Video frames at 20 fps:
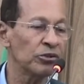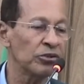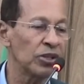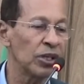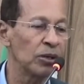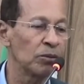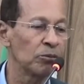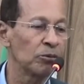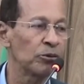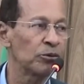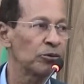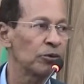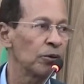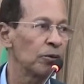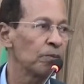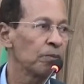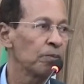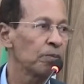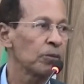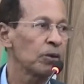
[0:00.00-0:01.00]
nós temos
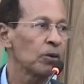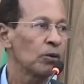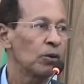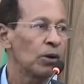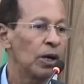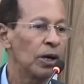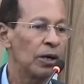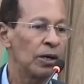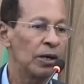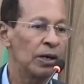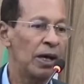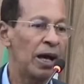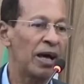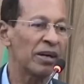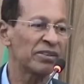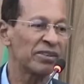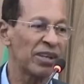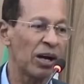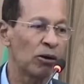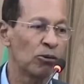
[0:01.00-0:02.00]
é,
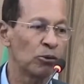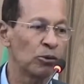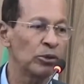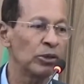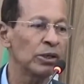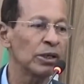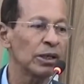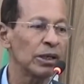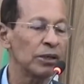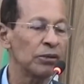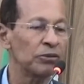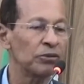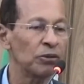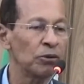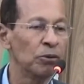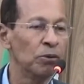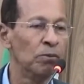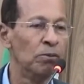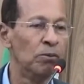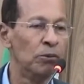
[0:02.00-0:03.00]
a saúde
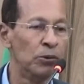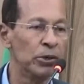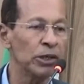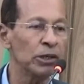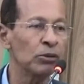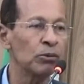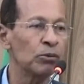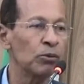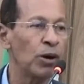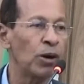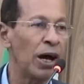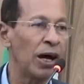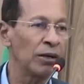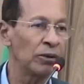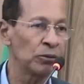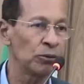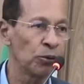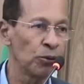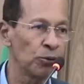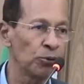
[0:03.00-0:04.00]
cresceu muito,
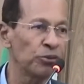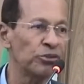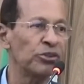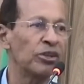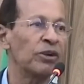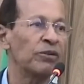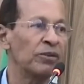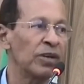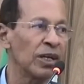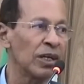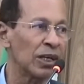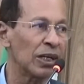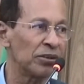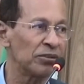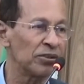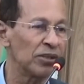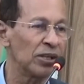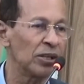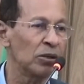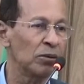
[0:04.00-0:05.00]
a indústria vem
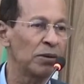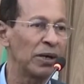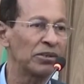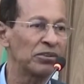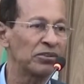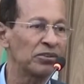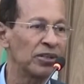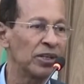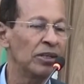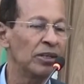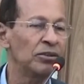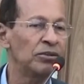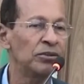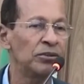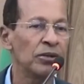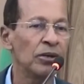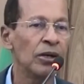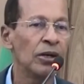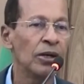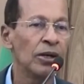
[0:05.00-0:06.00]
crescendo
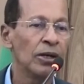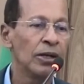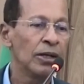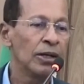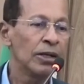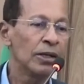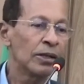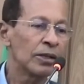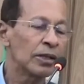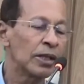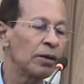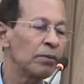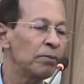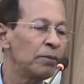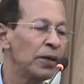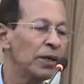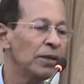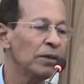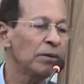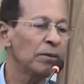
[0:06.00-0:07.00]
bastante,
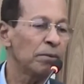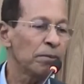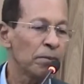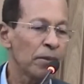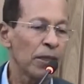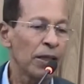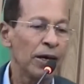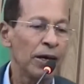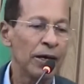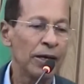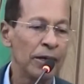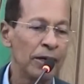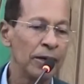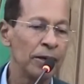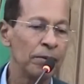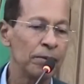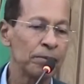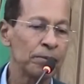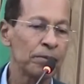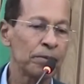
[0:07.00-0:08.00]
também
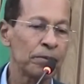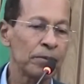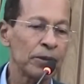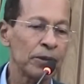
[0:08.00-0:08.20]
é,